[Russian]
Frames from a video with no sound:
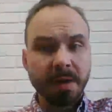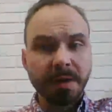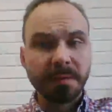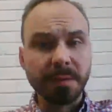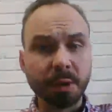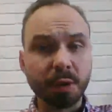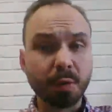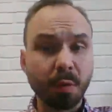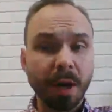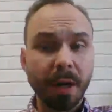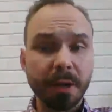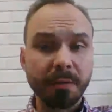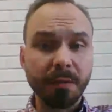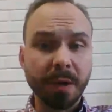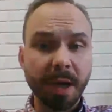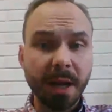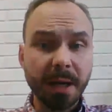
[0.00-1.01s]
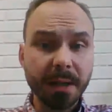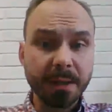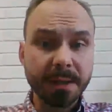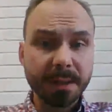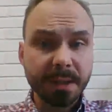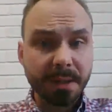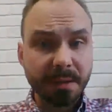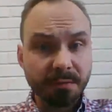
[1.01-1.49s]
виртуальную
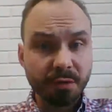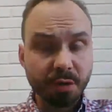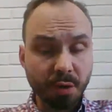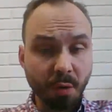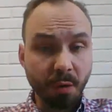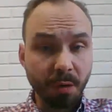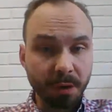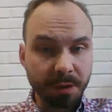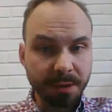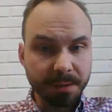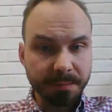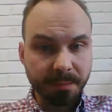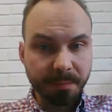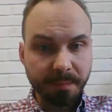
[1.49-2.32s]
реальность в школах.